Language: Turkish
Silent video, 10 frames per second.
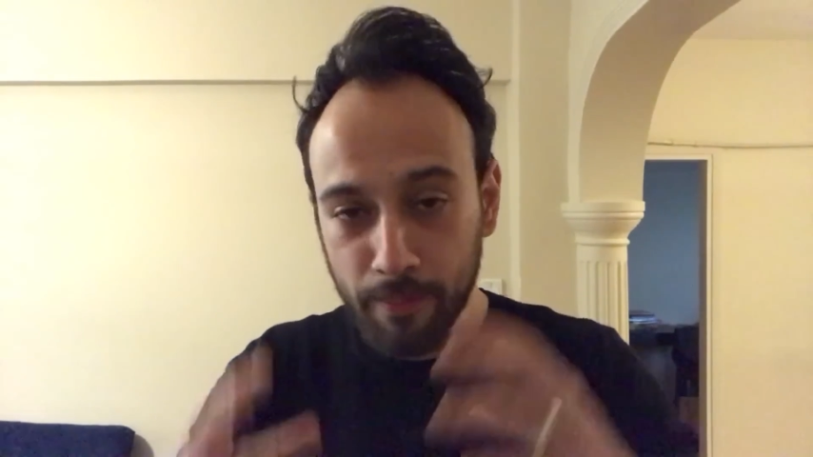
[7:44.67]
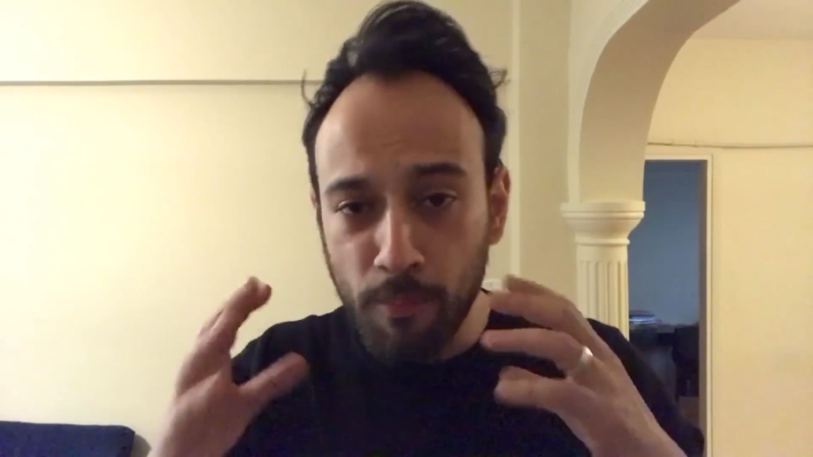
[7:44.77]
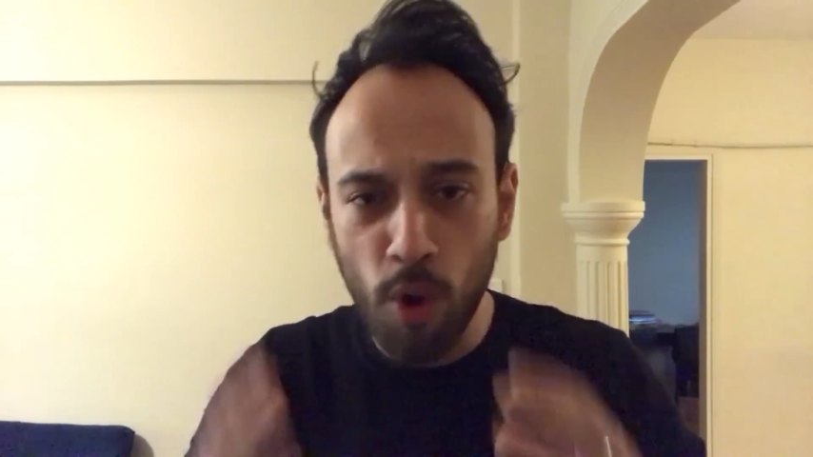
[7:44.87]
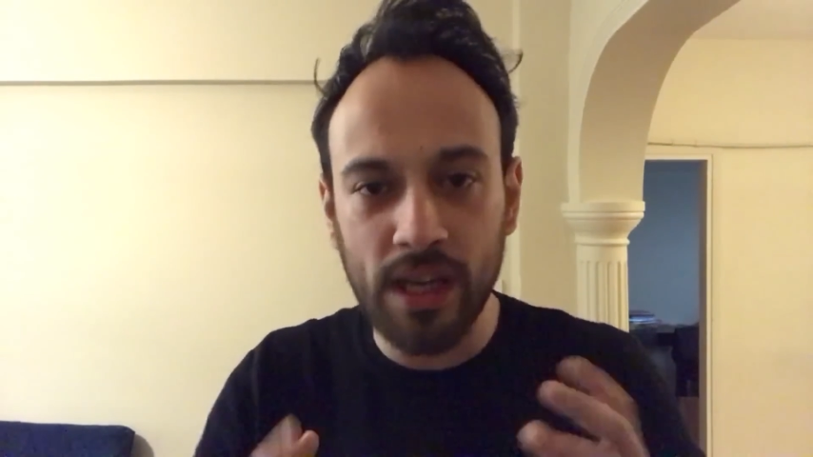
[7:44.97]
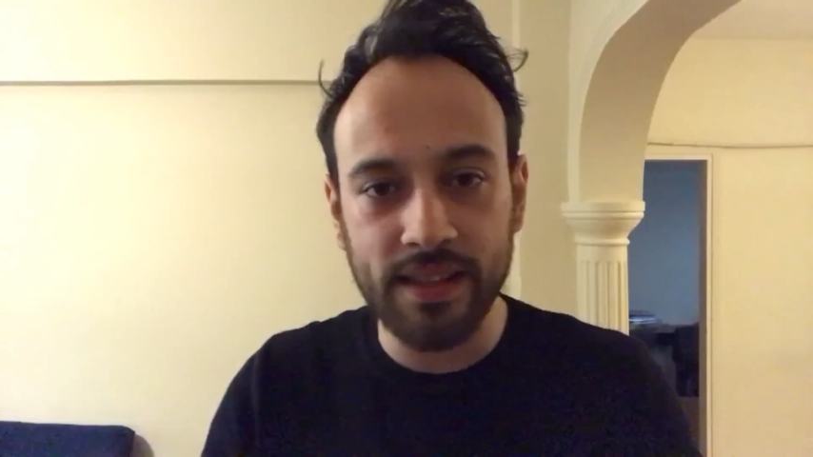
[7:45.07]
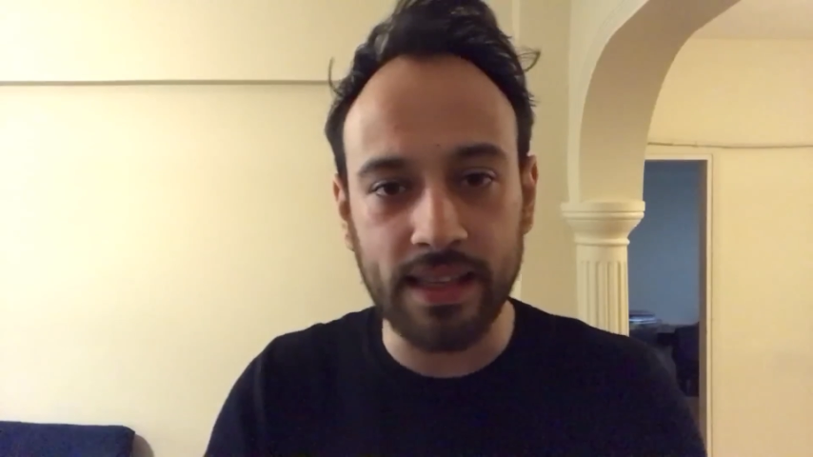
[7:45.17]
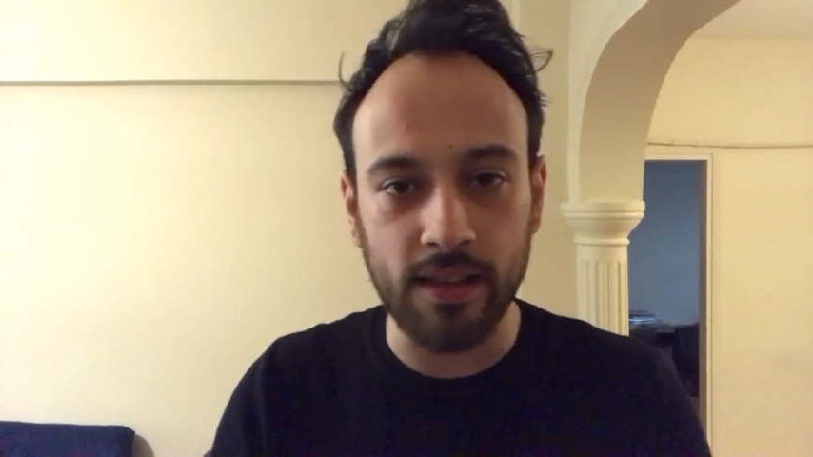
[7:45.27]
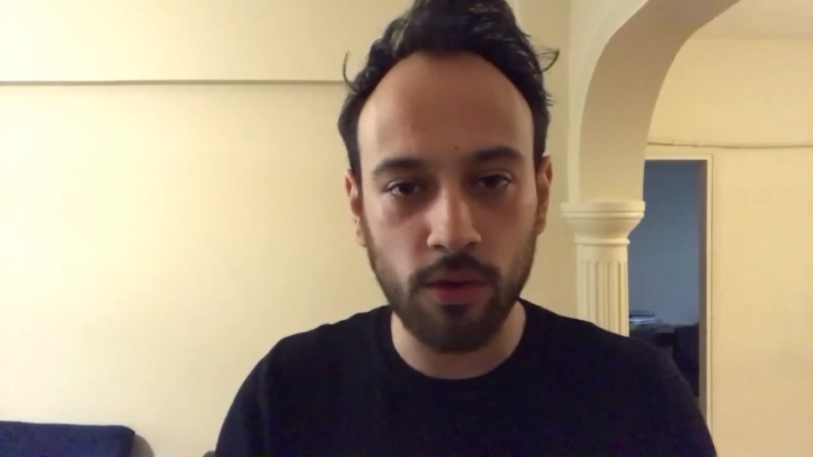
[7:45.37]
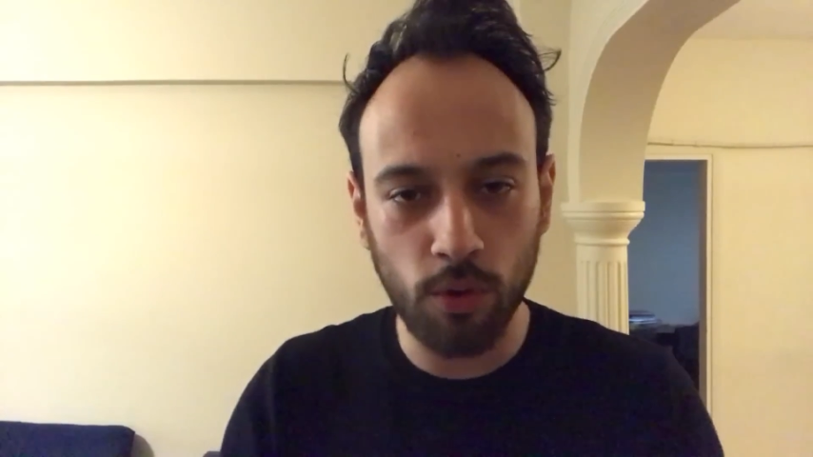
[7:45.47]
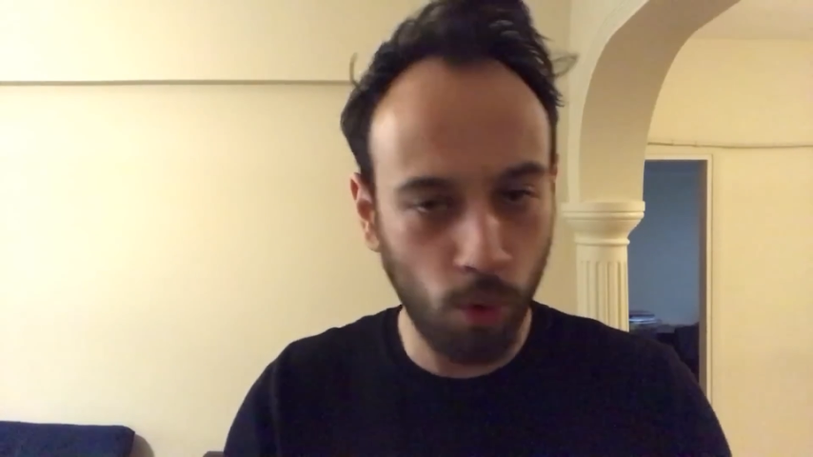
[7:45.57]
Yani böyle
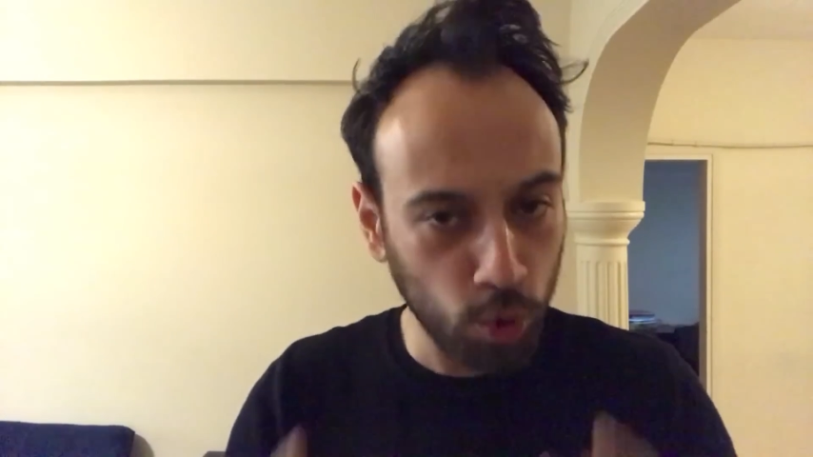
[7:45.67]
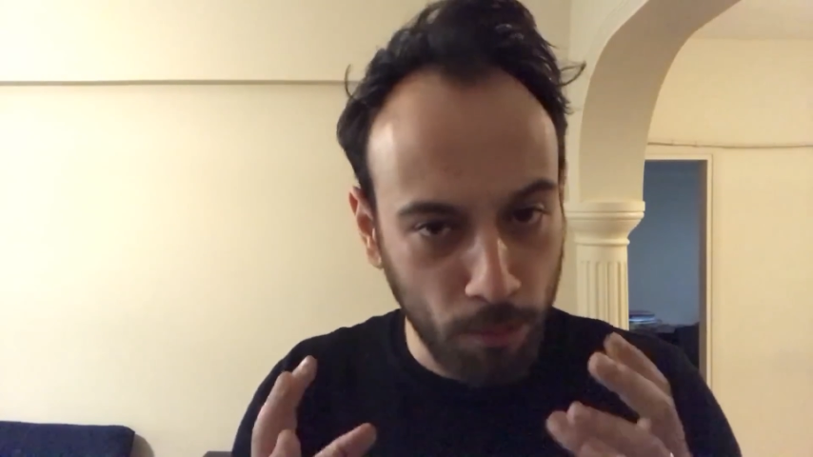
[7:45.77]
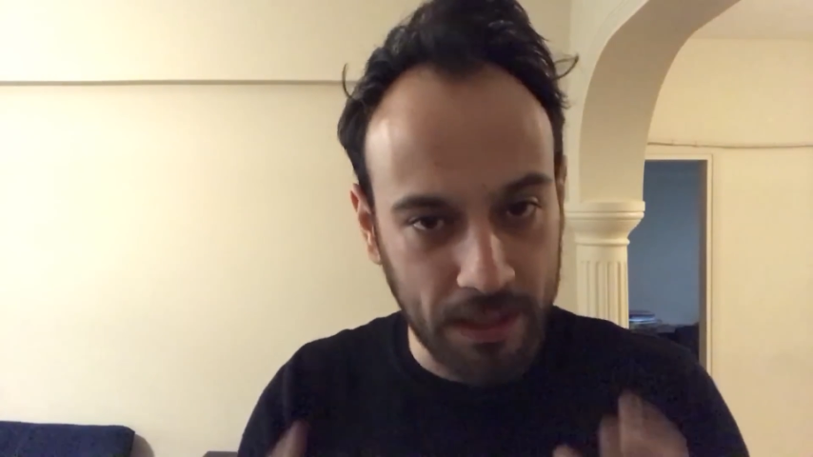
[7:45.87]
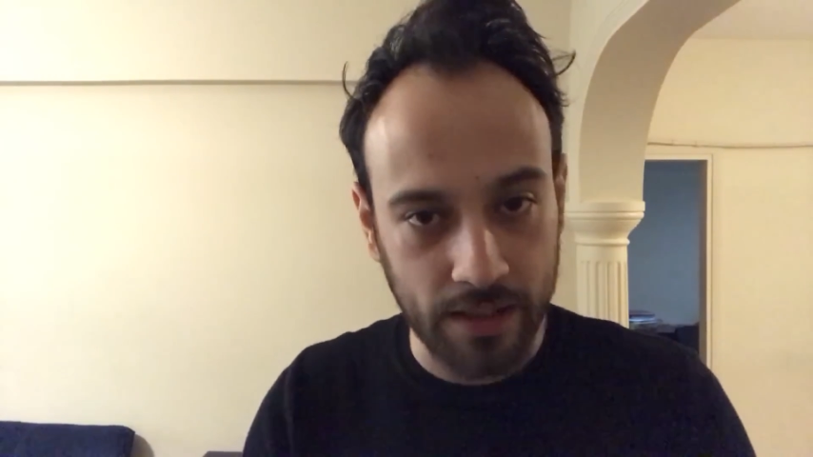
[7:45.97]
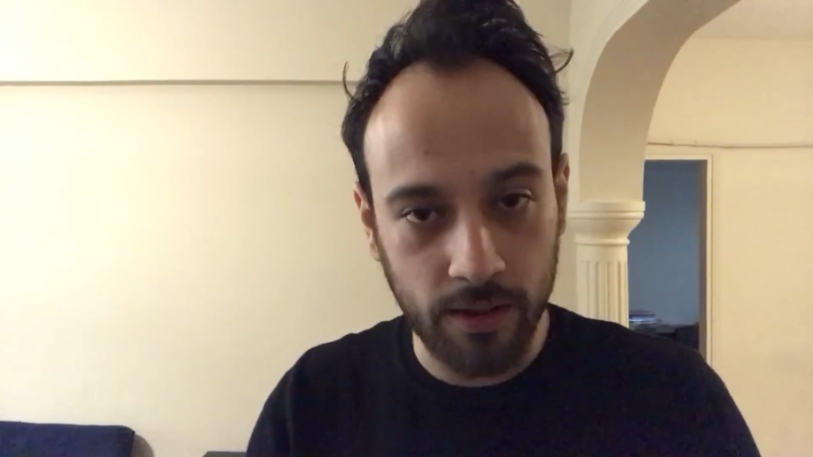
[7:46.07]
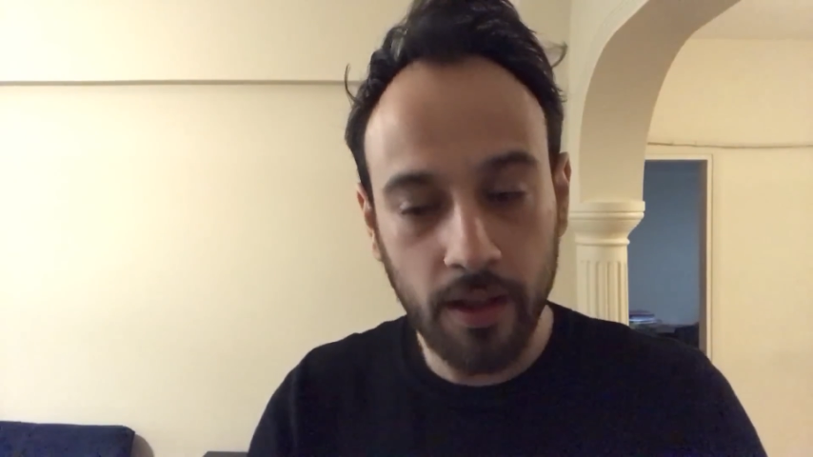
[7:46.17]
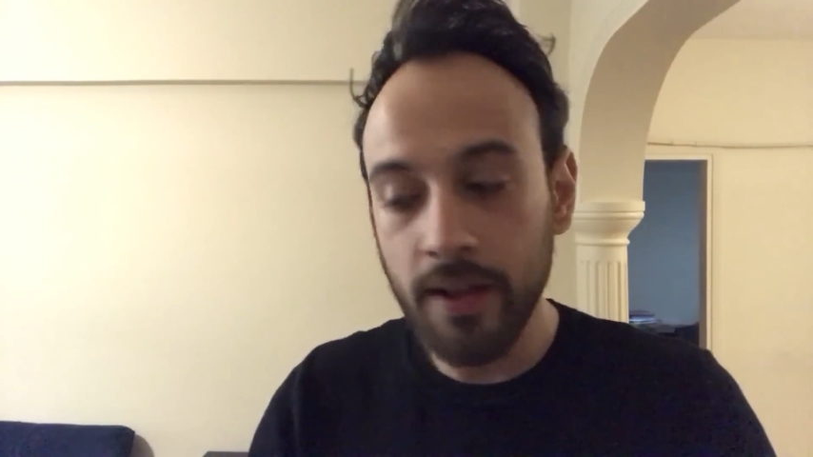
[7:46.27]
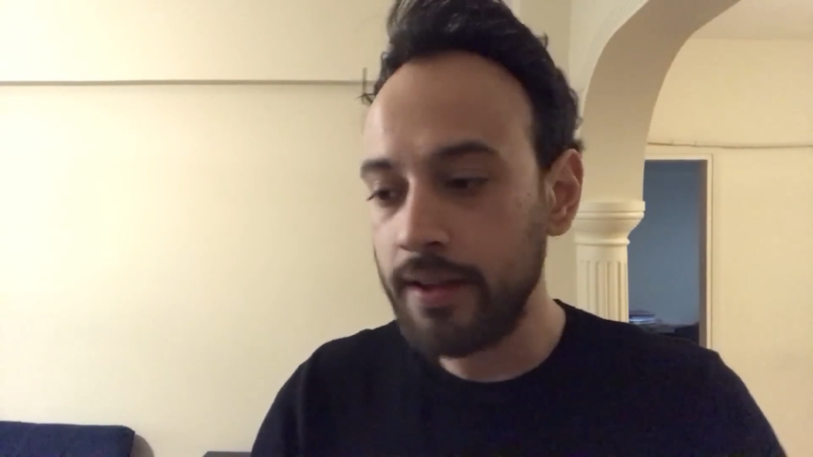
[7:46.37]
değil. Onu bilin.